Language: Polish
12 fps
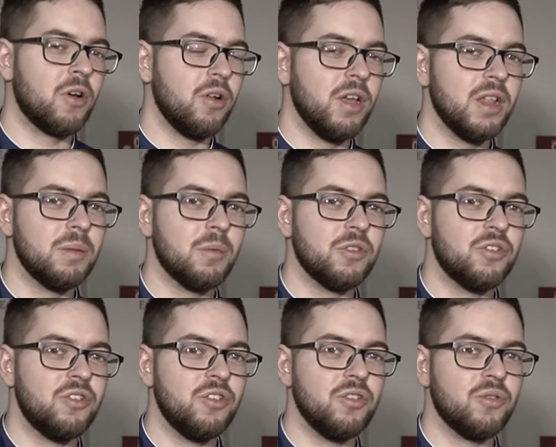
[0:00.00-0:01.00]
W kolejnym
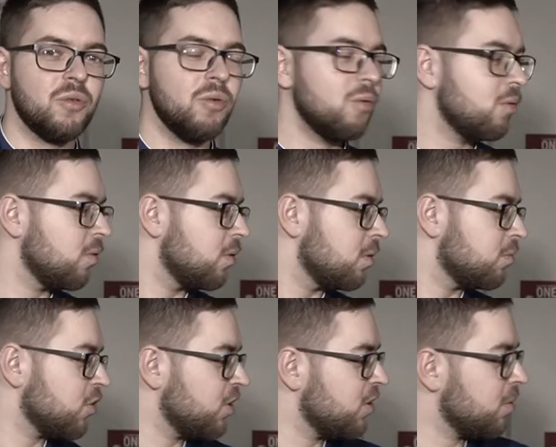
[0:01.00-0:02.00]
odcinku
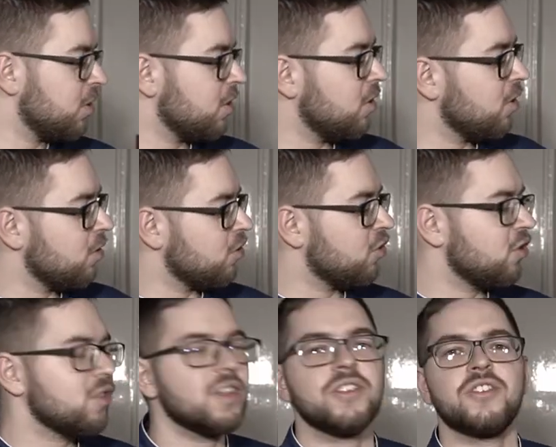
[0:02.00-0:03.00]
przejdziemy do
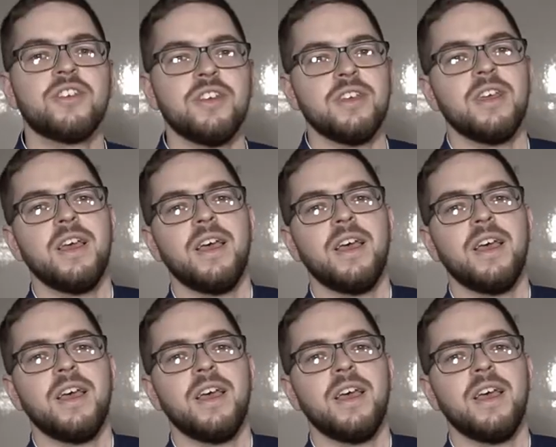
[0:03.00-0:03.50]
szczoteczki